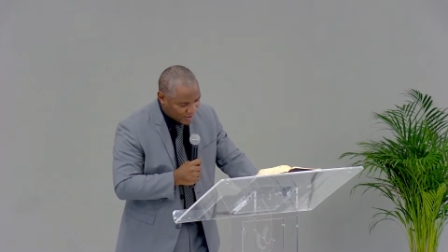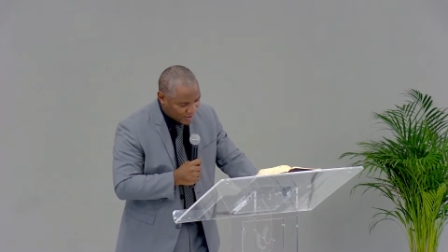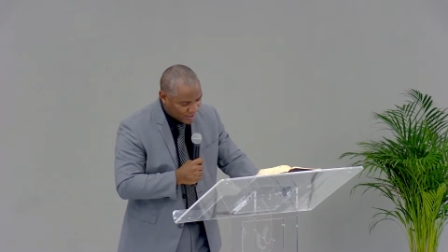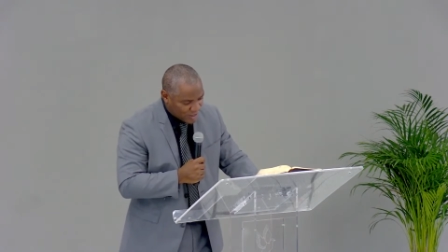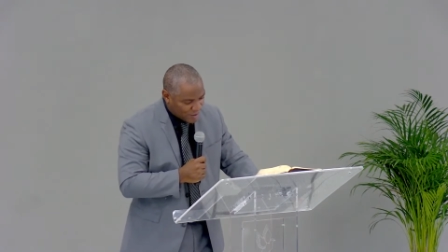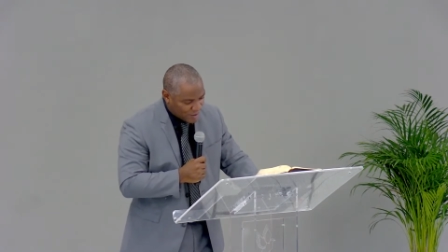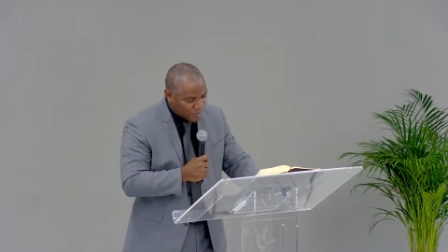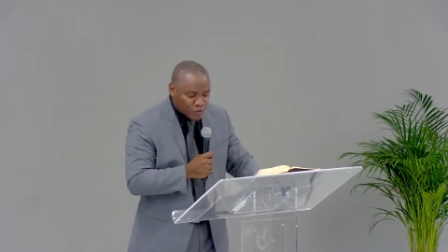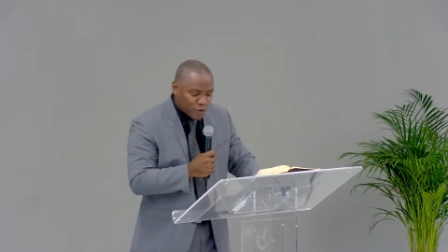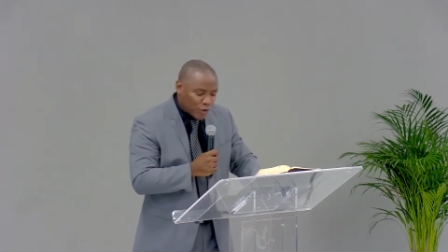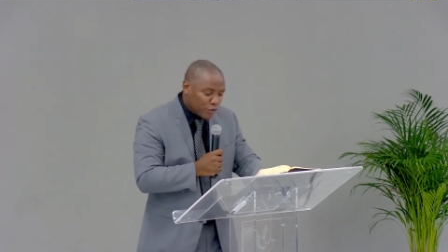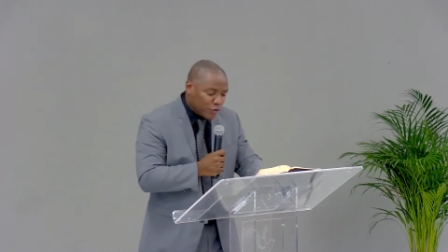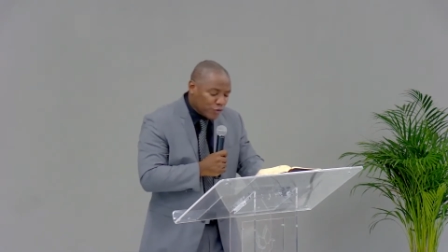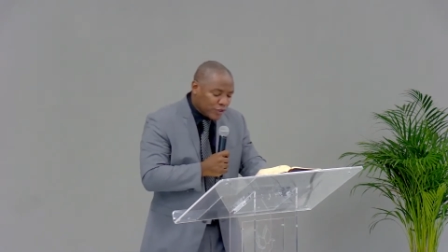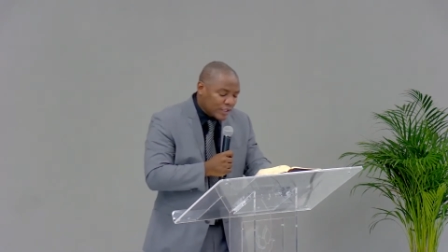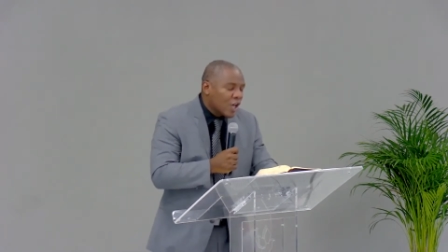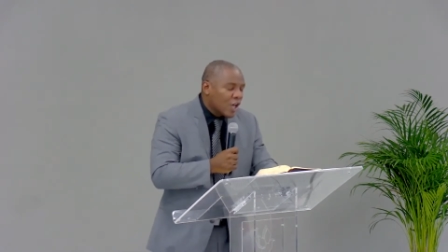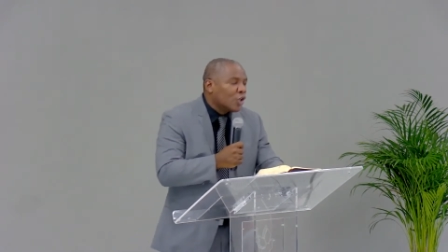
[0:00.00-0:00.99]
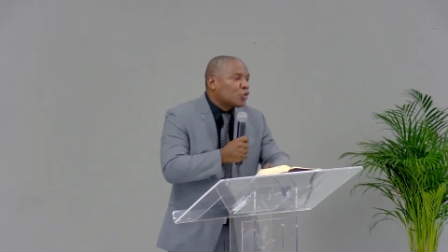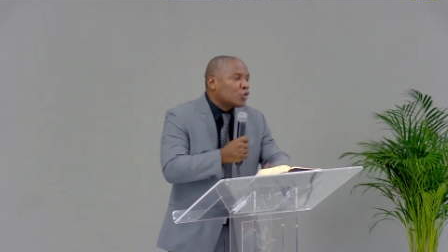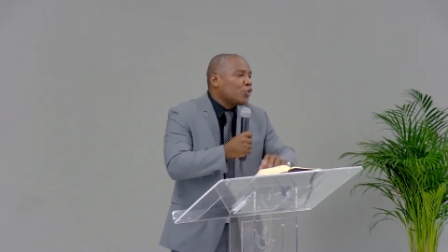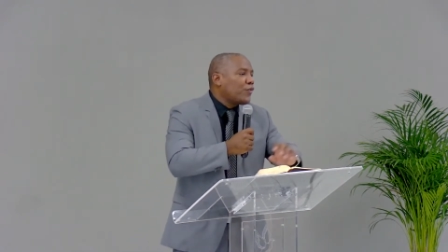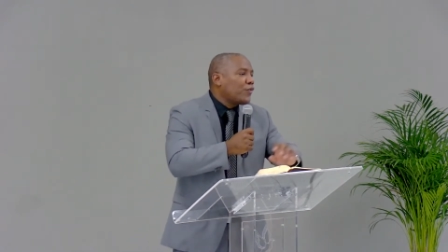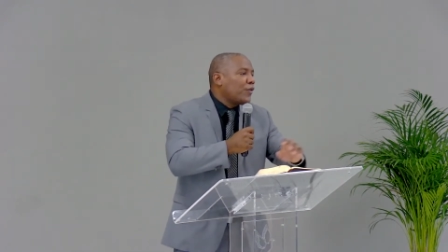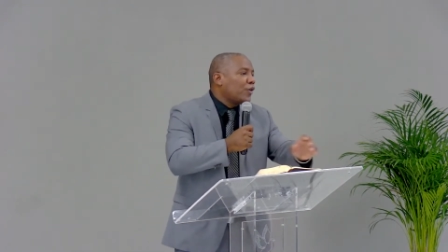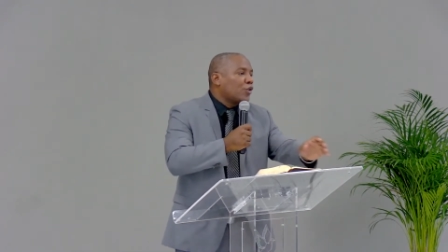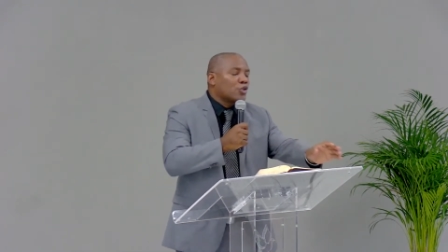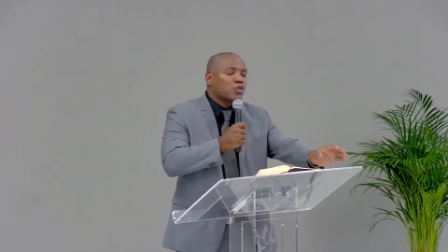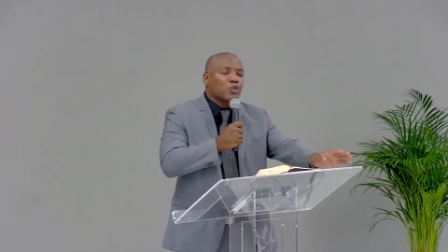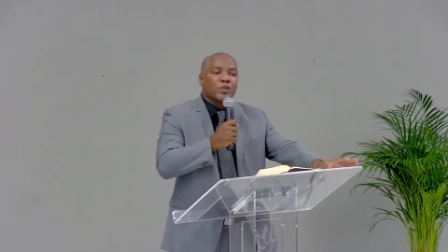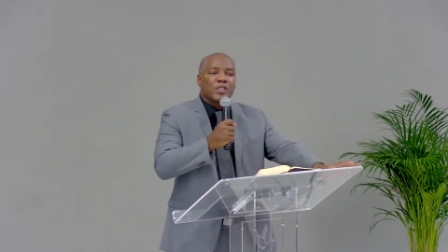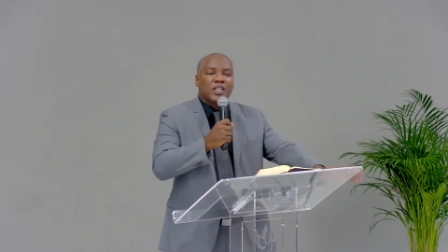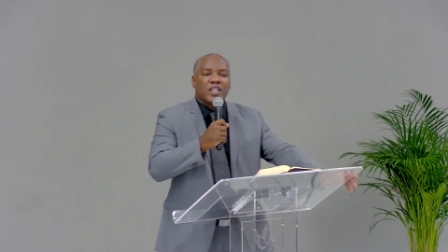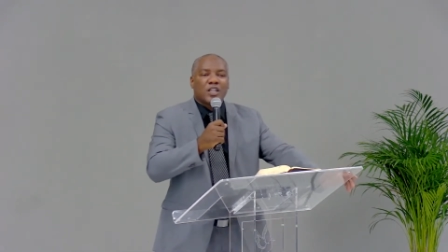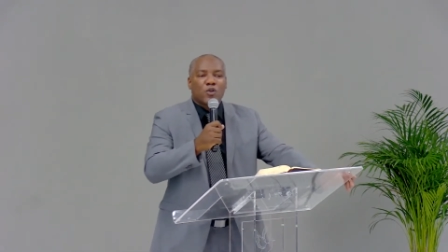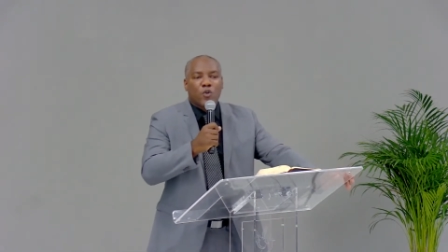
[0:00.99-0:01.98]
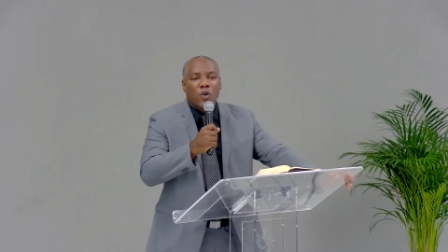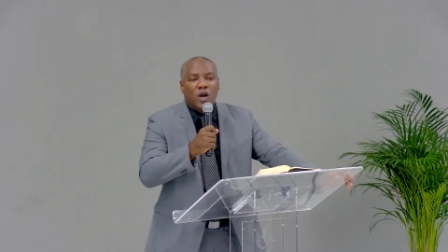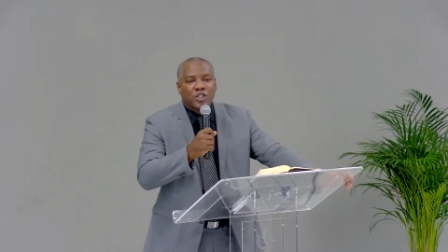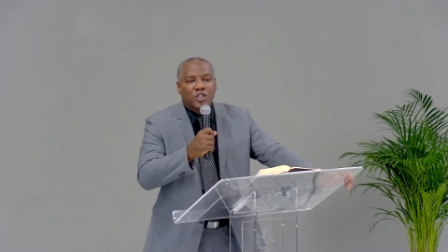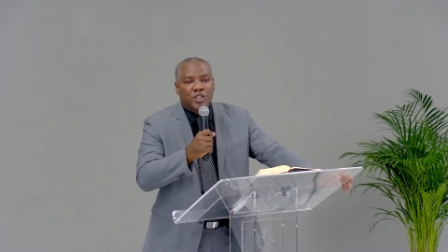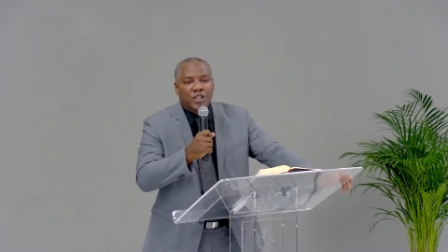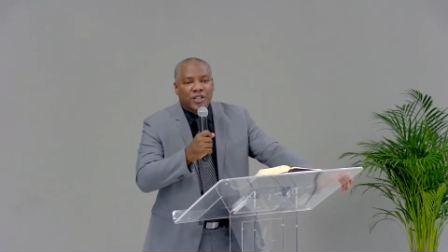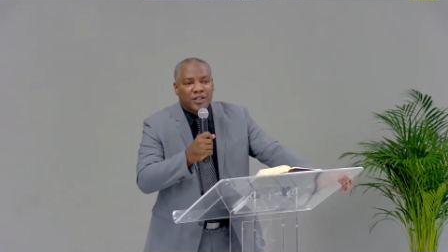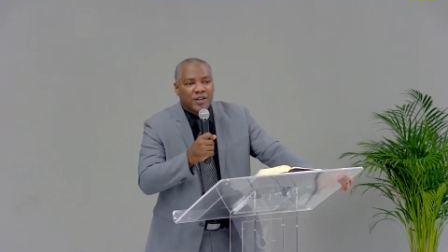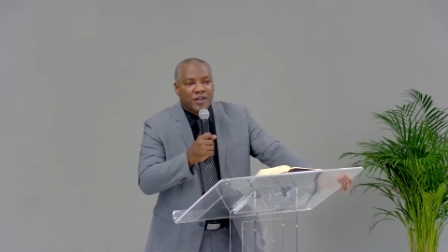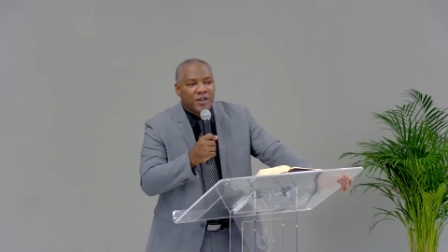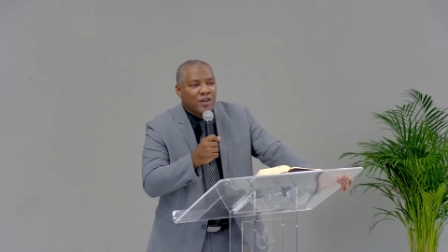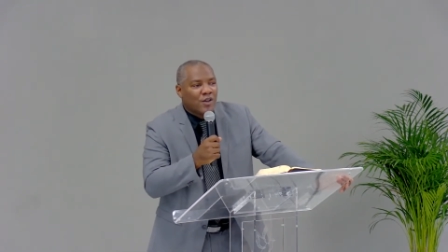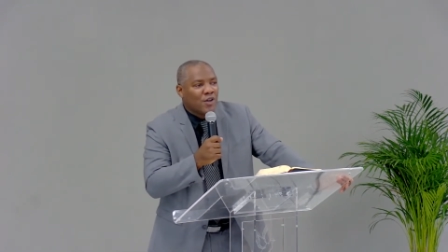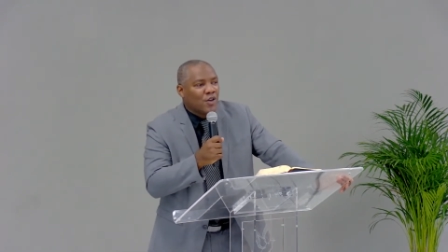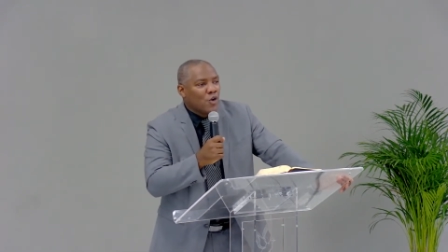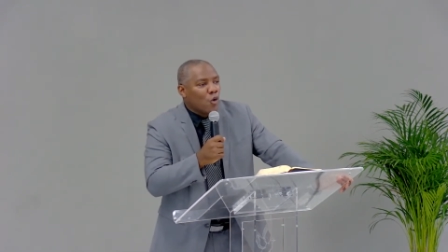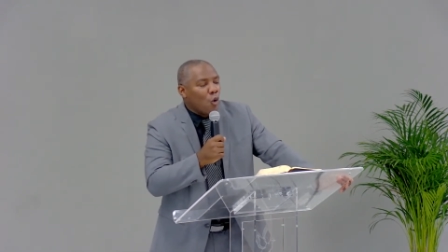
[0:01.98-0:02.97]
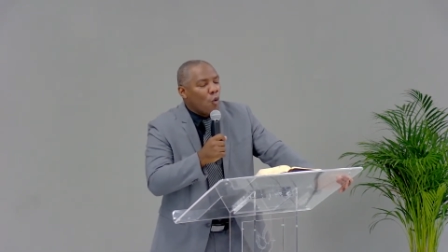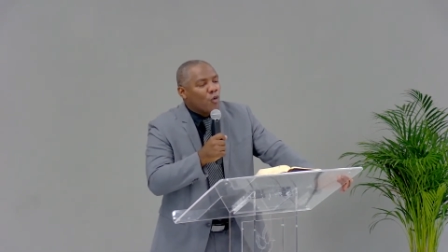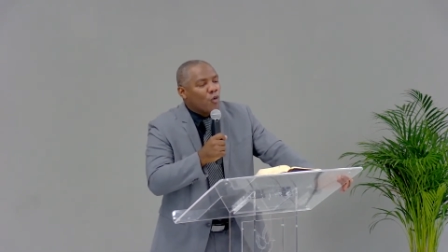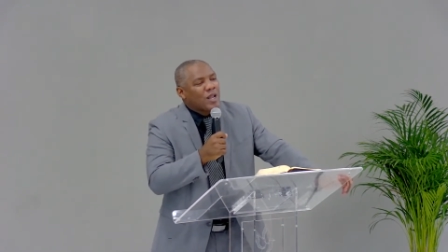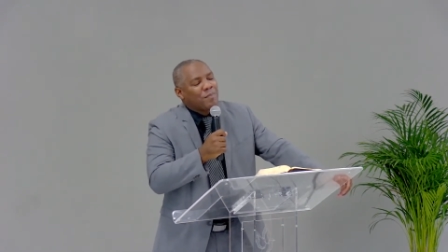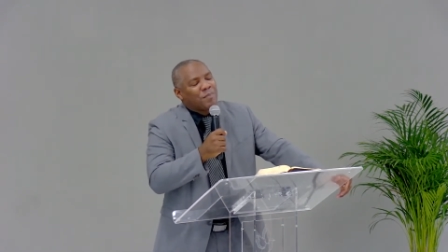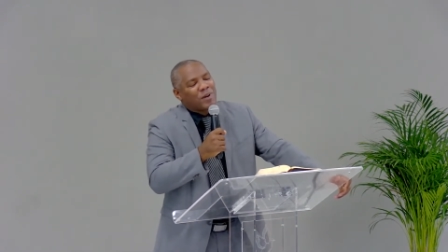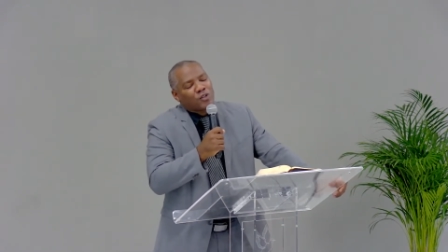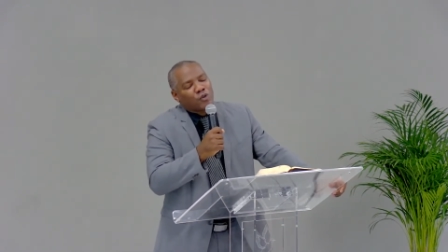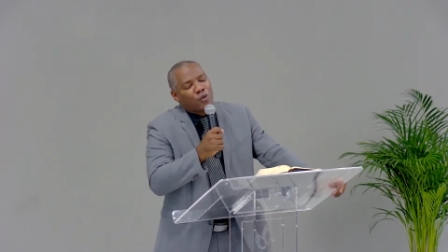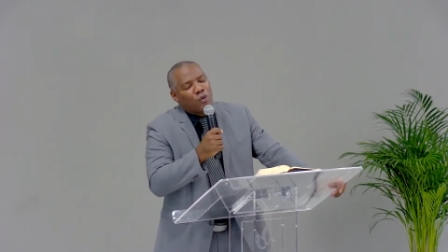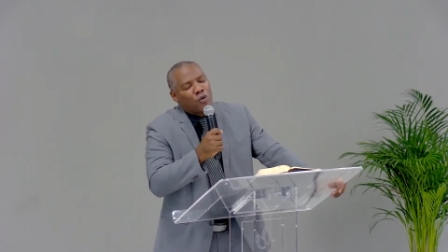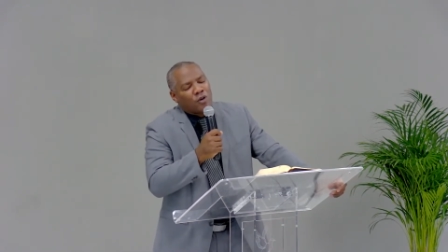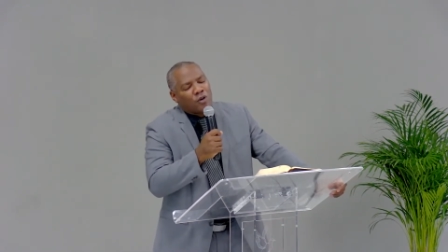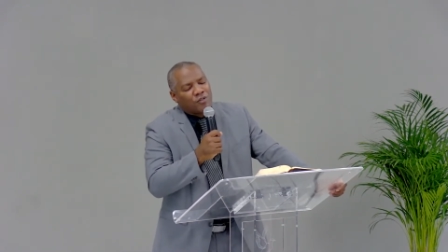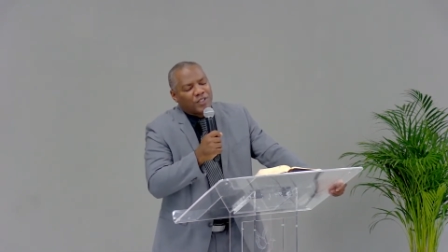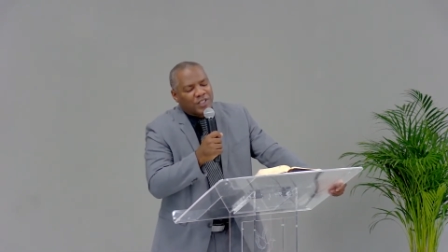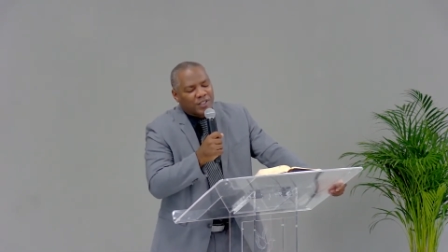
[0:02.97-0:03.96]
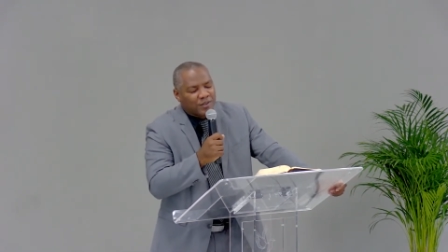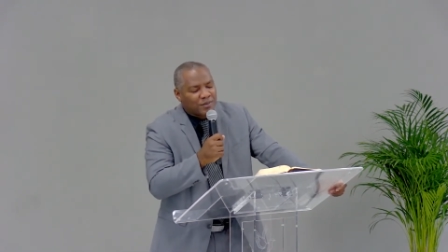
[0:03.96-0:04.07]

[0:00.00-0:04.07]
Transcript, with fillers: Mais soyons honnêtes, souvent lorsqu'on est découragé, on n'a pas trop envie